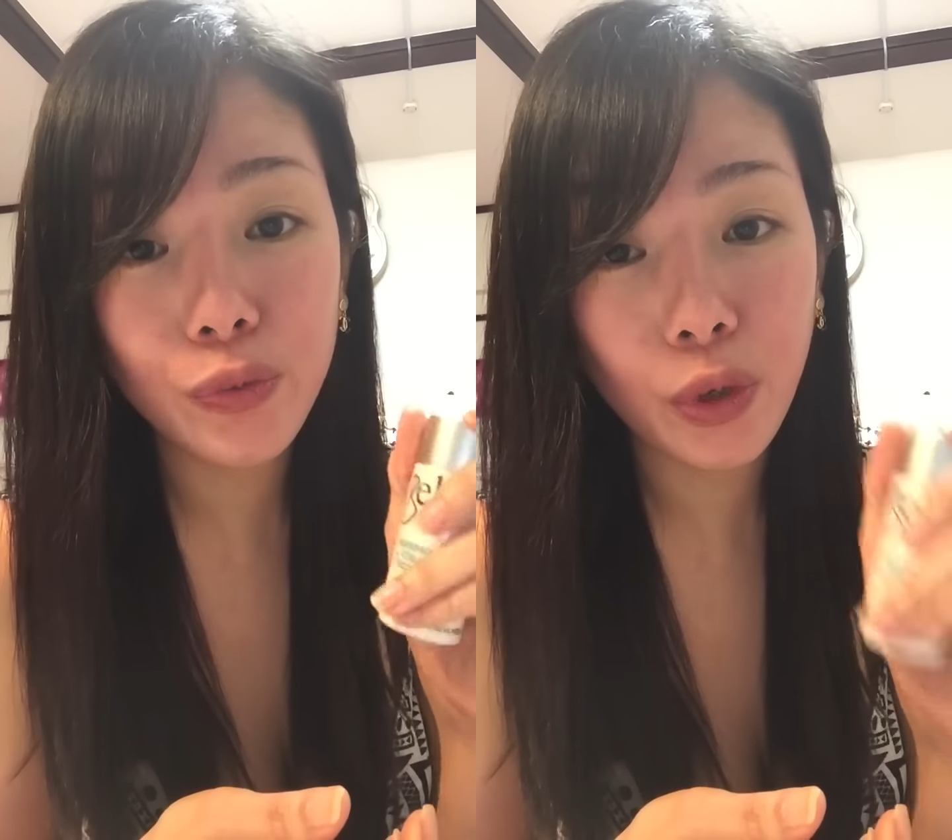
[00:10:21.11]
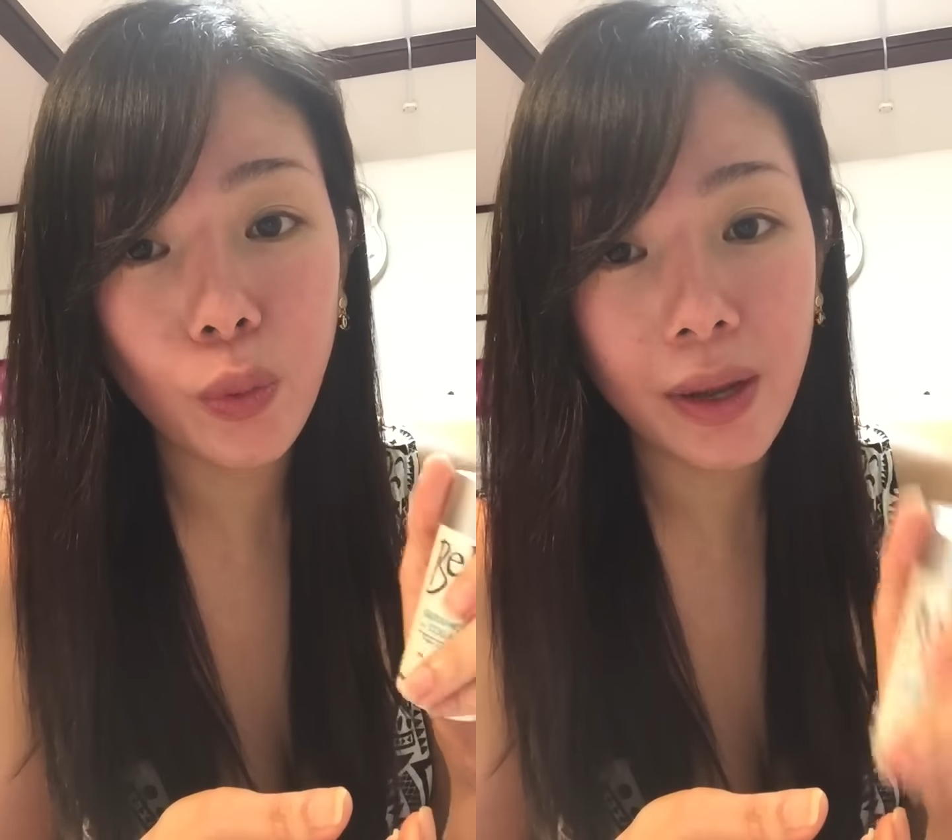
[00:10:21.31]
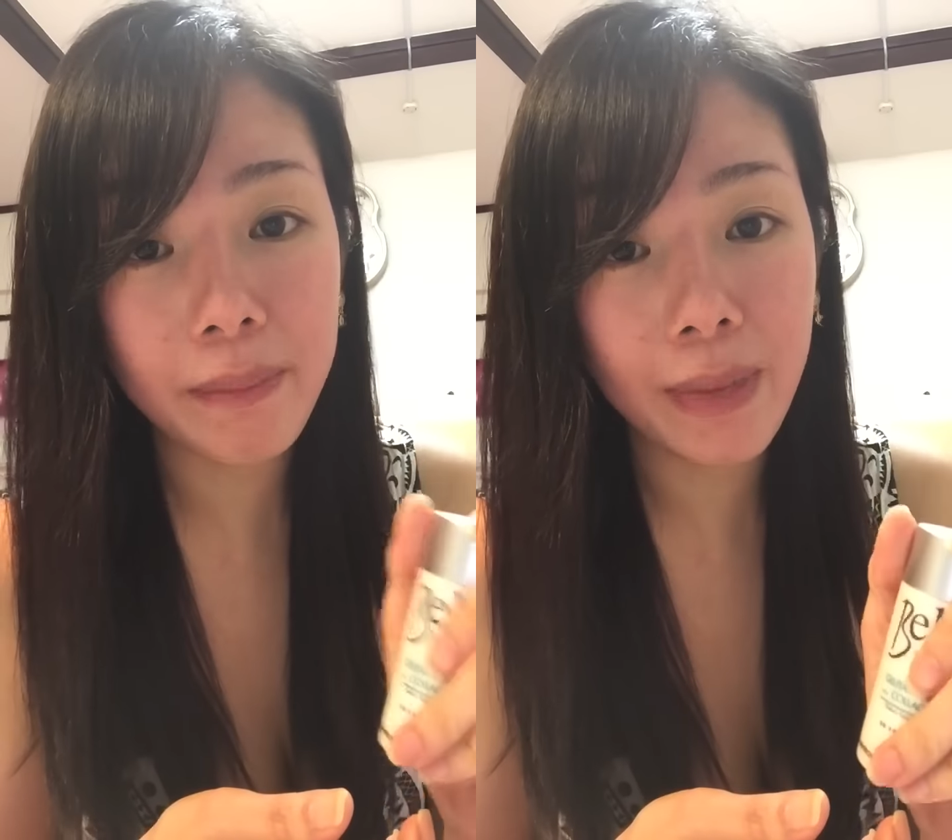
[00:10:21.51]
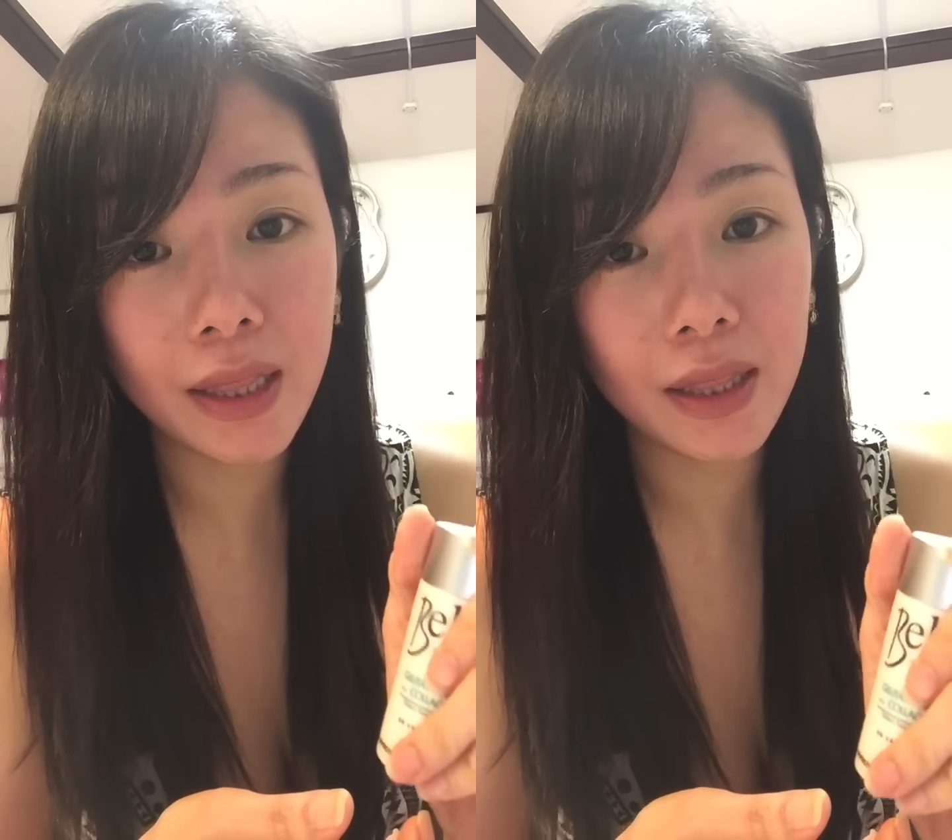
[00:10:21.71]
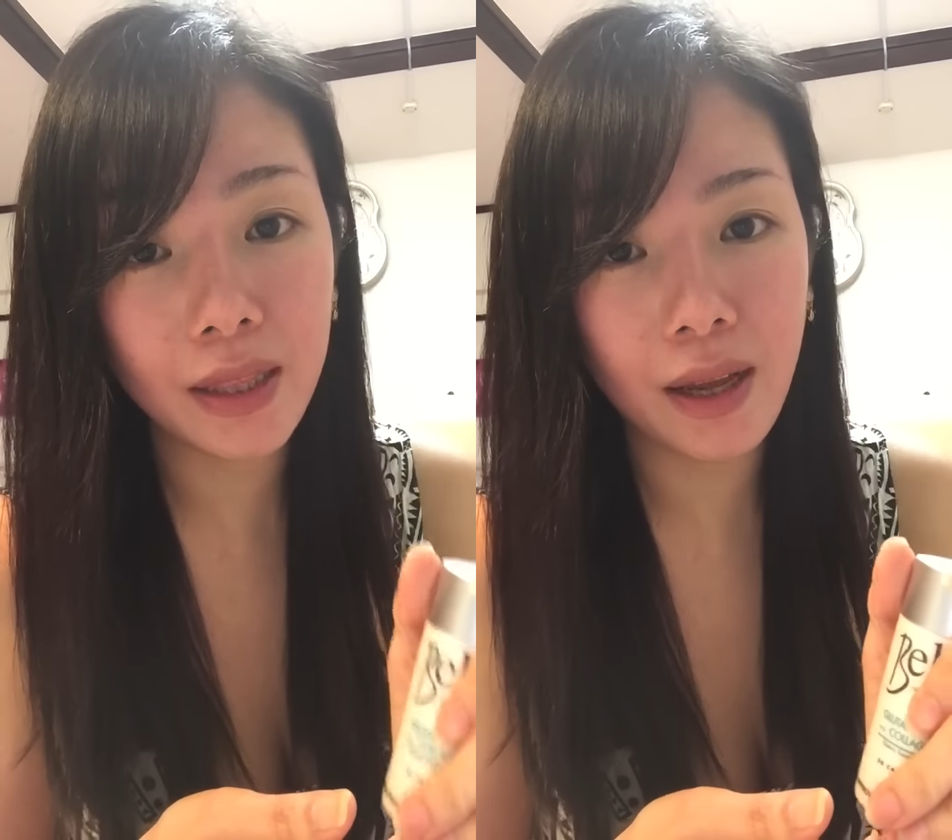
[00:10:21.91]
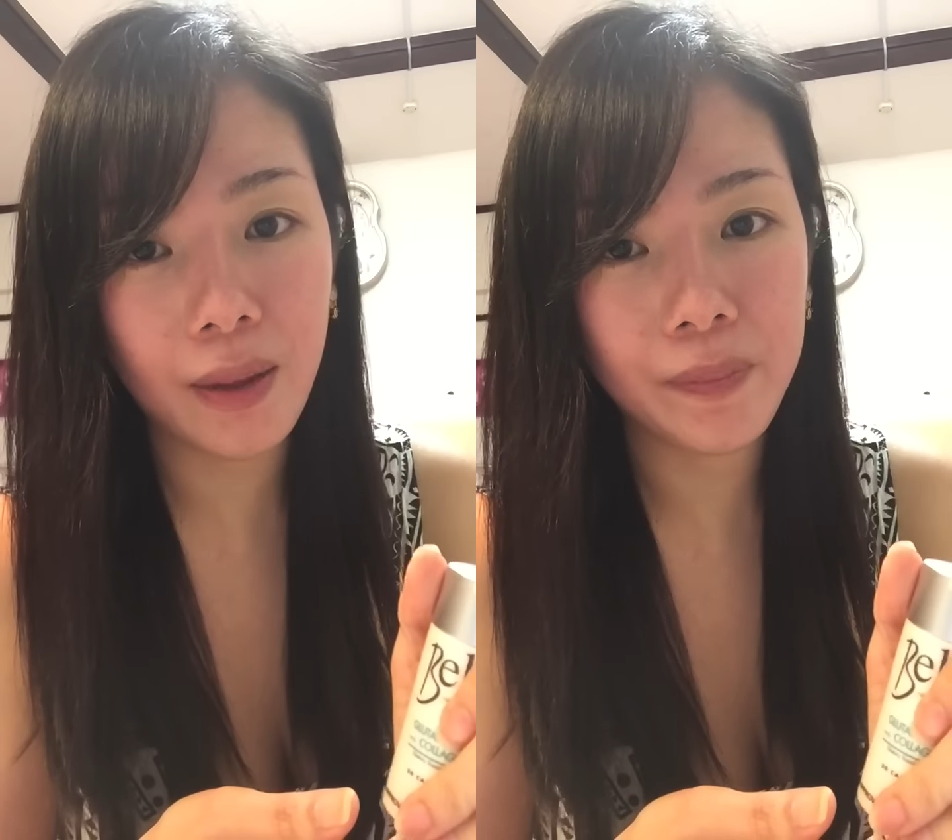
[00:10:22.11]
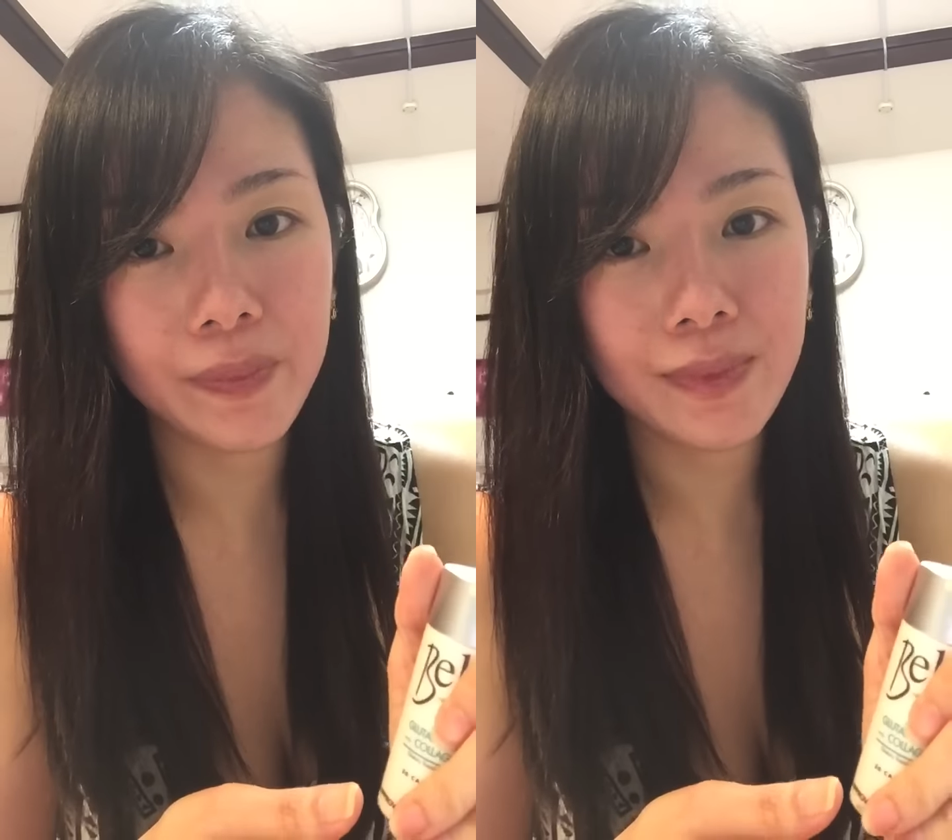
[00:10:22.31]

for one month na.